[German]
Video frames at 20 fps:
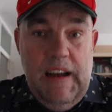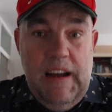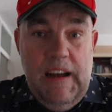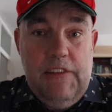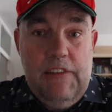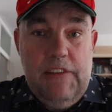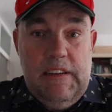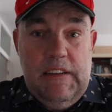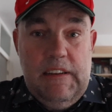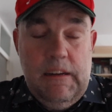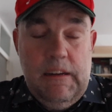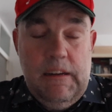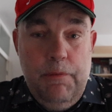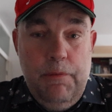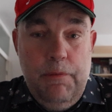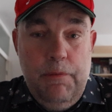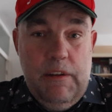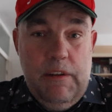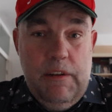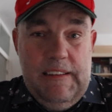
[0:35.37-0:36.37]
Also nach
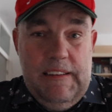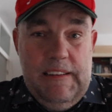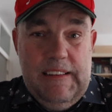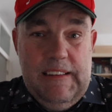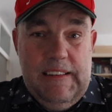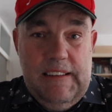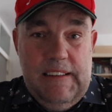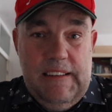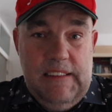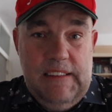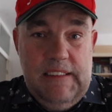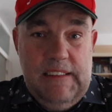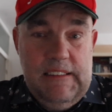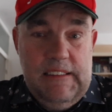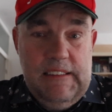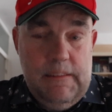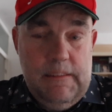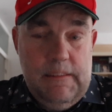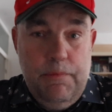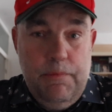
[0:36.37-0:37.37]
bürgerlichen
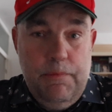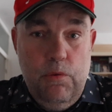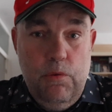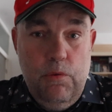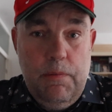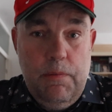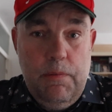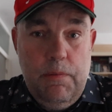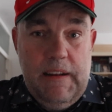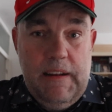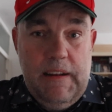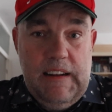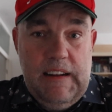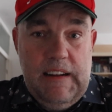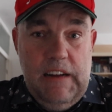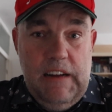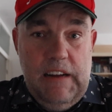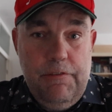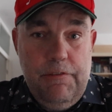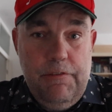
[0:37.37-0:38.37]
Gesetzbuch
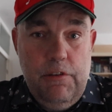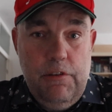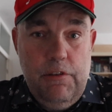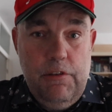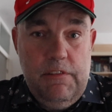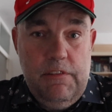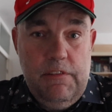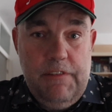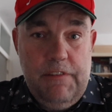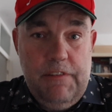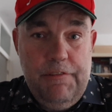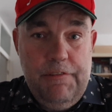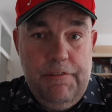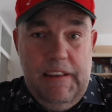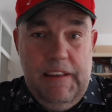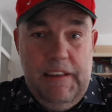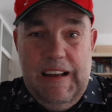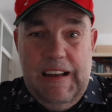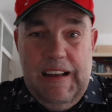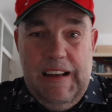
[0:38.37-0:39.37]
Paragraf
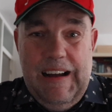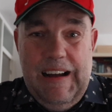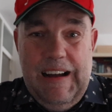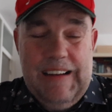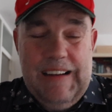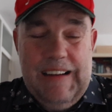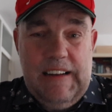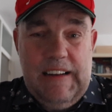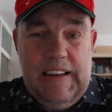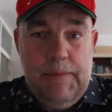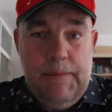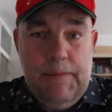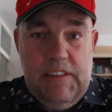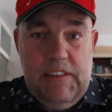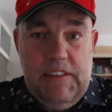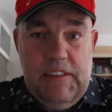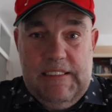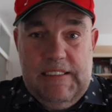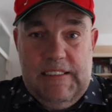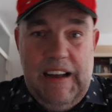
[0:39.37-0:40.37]
548
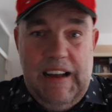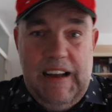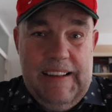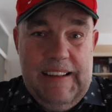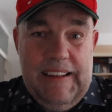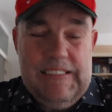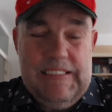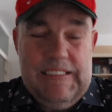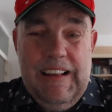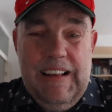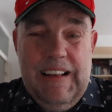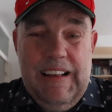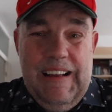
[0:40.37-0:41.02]
Absatz 1